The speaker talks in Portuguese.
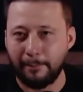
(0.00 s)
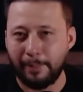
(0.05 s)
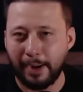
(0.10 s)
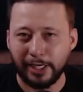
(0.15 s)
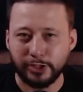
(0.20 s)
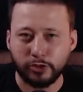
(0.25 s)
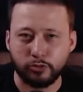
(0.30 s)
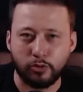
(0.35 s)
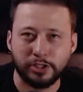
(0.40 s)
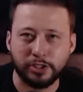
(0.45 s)

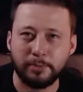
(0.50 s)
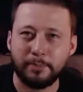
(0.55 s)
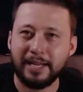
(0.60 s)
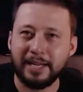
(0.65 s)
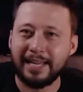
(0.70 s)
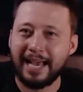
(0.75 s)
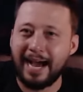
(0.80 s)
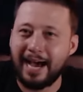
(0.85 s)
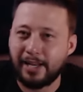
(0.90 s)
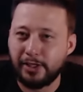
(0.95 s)
bate com a de
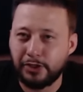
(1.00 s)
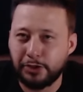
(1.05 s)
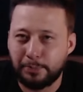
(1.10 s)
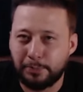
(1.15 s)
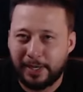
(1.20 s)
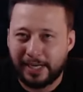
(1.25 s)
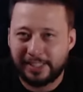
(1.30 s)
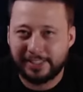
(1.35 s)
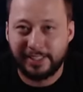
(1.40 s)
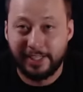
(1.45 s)
milhares de
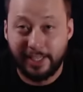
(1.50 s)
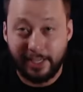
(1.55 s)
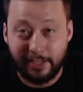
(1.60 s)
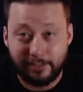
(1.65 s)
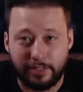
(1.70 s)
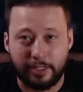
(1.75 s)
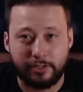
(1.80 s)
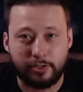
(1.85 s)
brasileiros, né?